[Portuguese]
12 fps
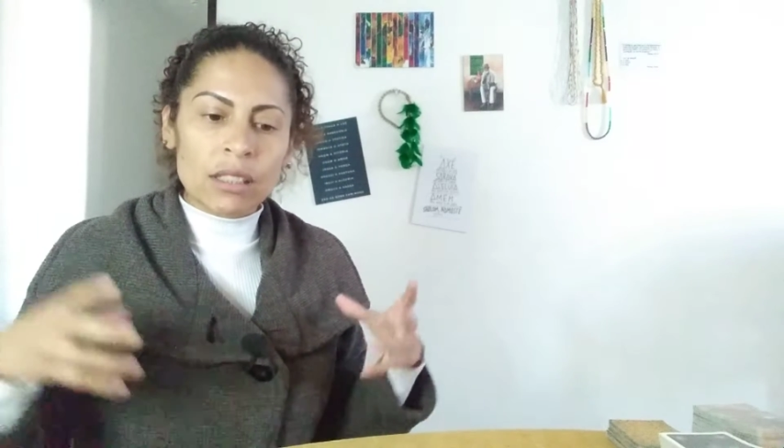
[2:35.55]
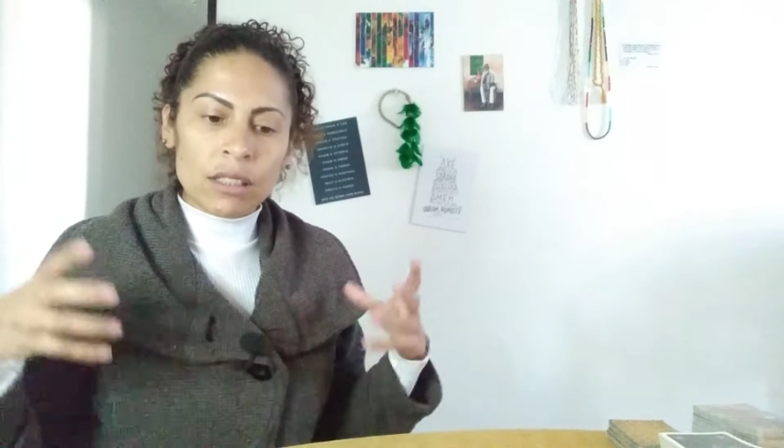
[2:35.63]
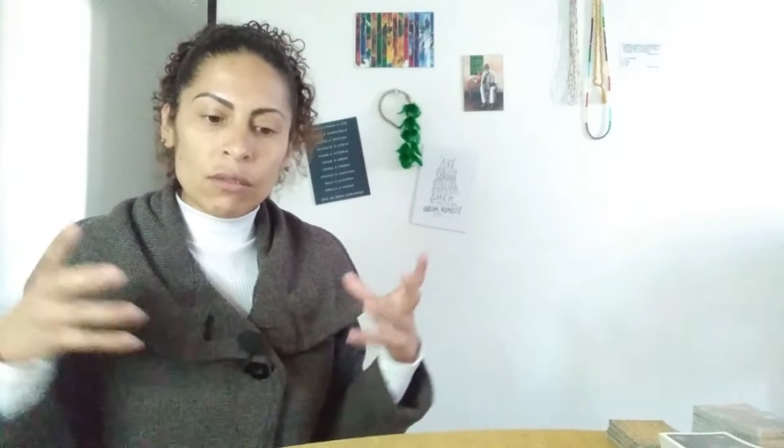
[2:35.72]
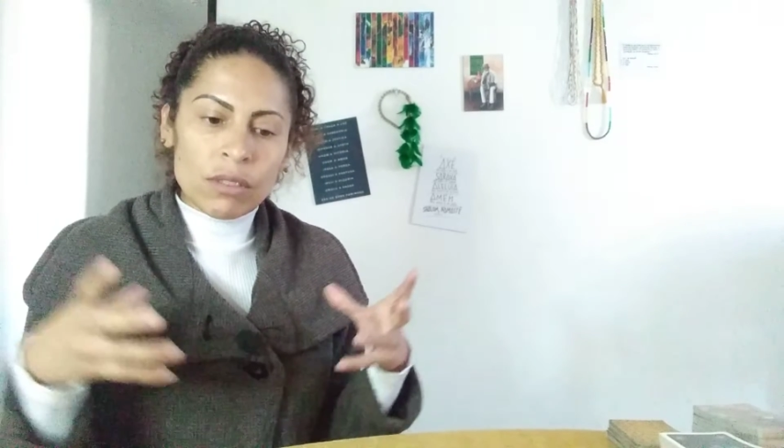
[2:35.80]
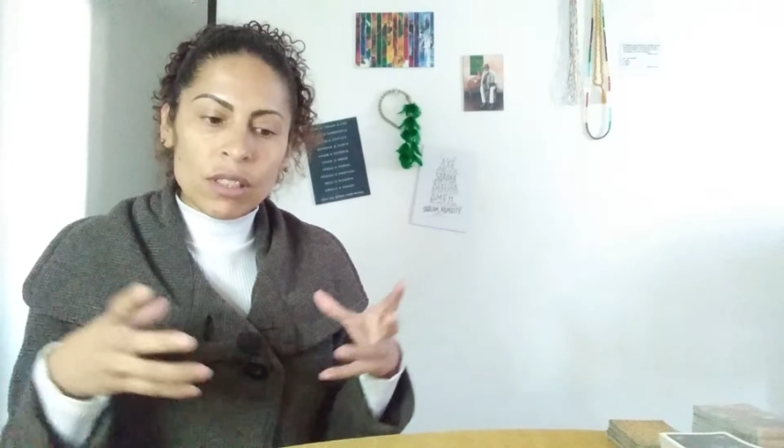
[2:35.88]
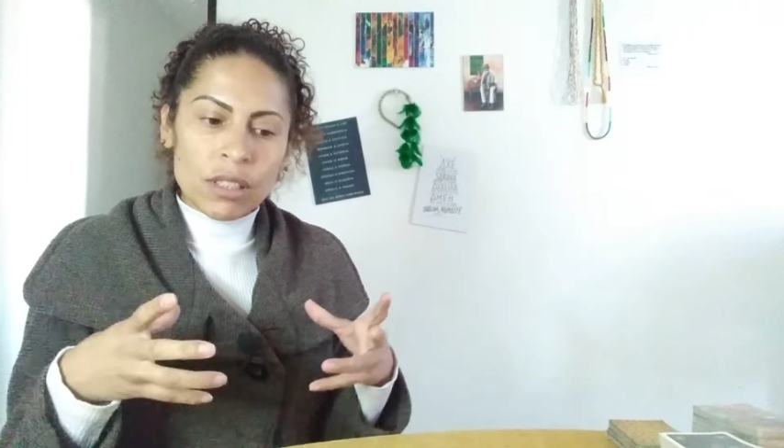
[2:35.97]

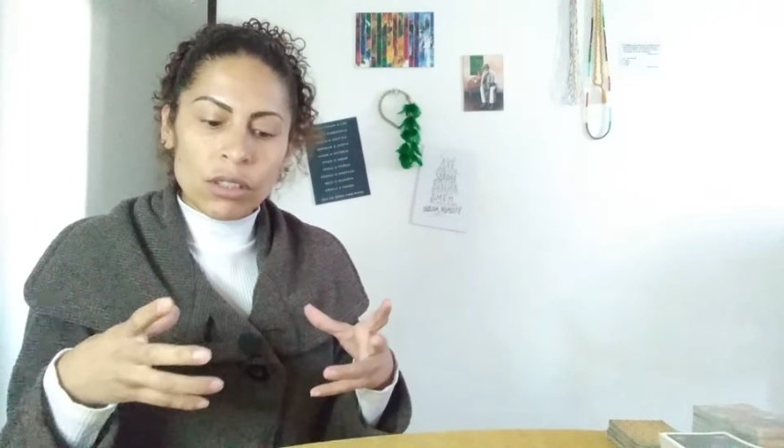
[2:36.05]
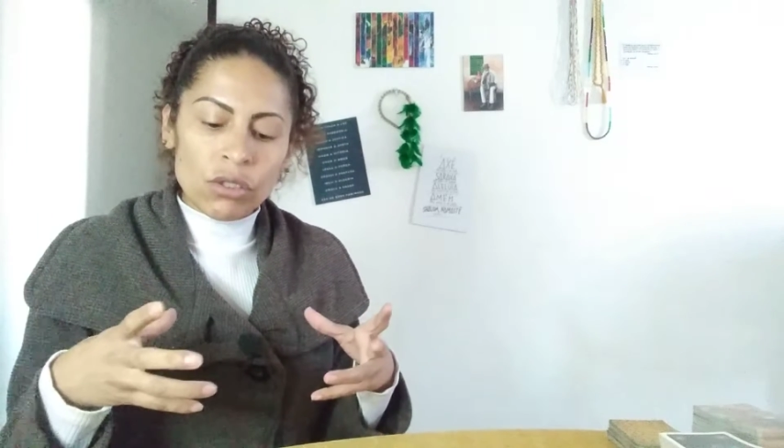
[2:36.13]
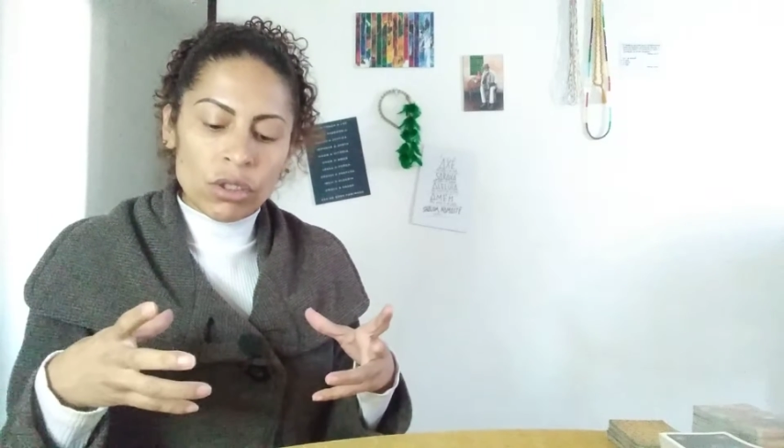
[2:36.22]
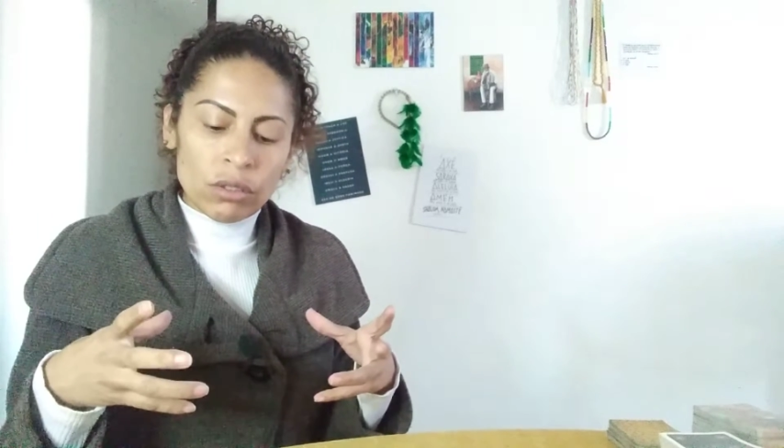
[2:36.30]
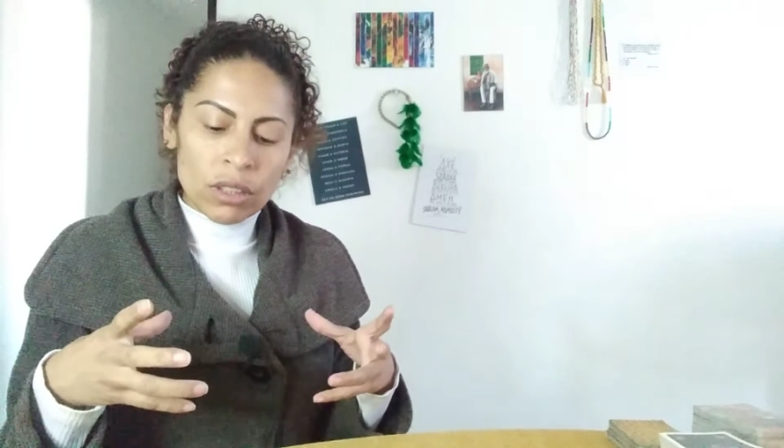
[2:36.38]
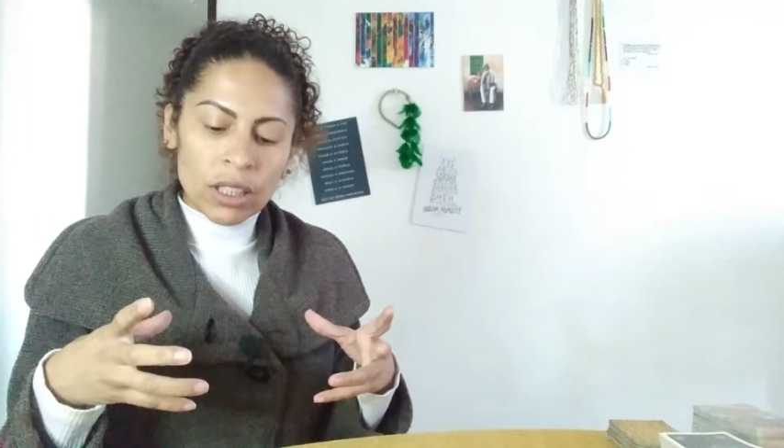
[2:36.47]
estão se
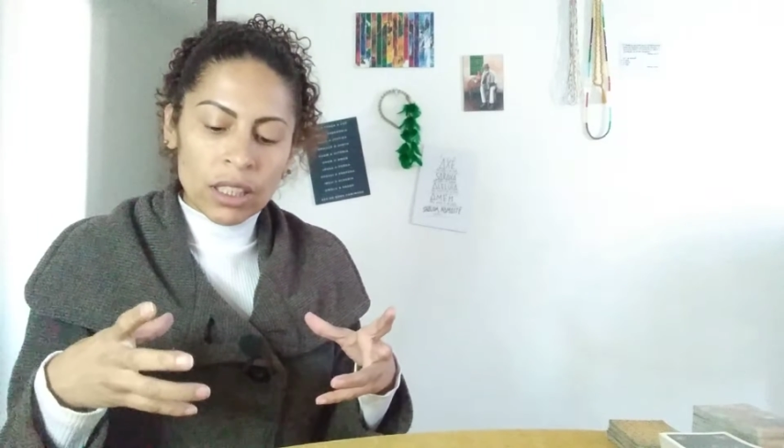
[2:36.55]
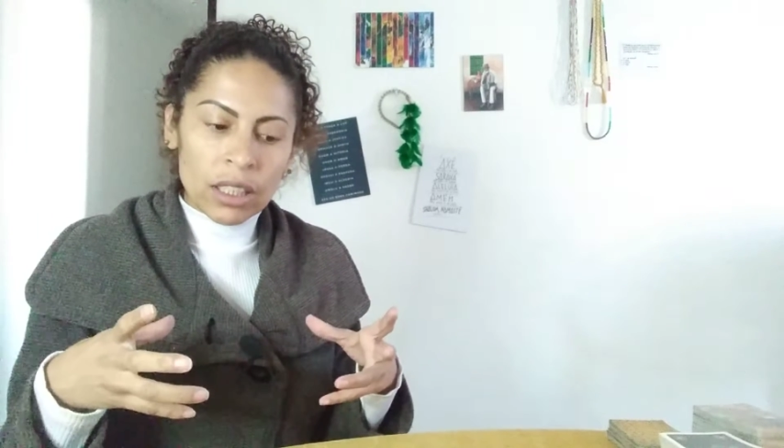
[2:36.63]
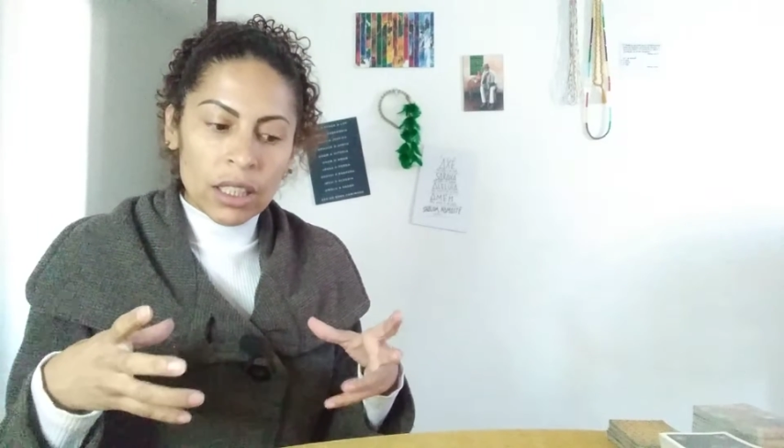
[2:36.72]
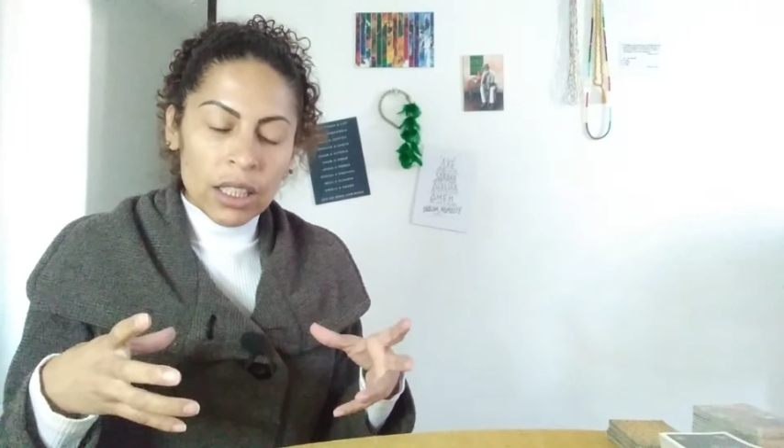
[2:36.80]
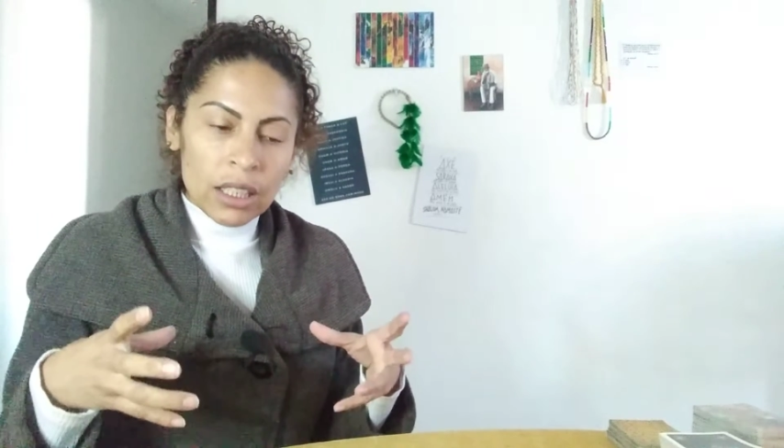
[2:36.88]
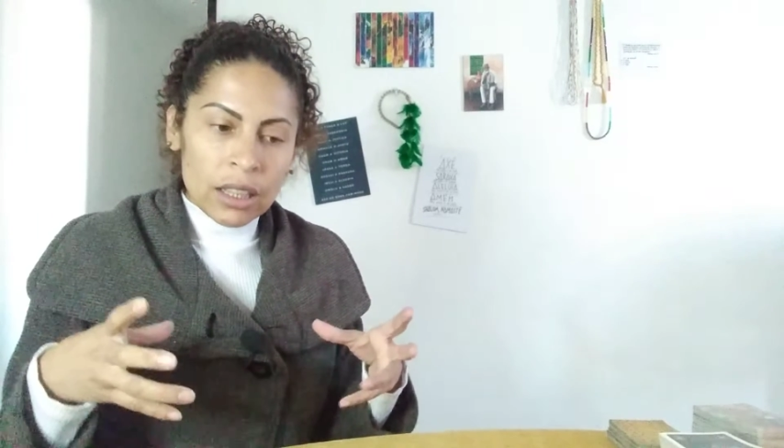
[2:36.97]
sentindo
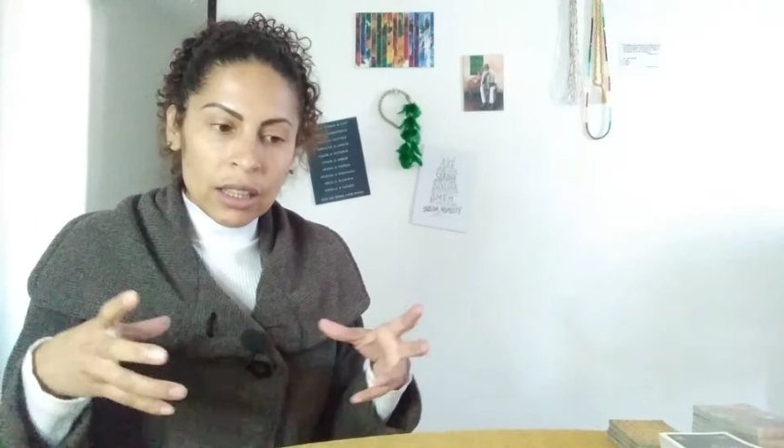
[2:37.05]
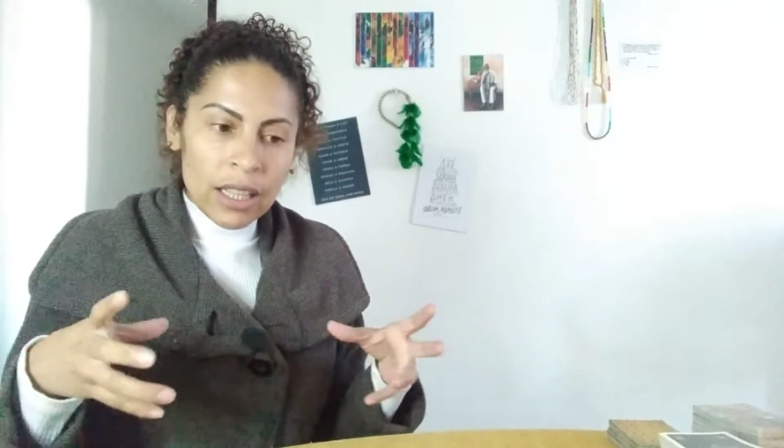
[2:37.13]
aqui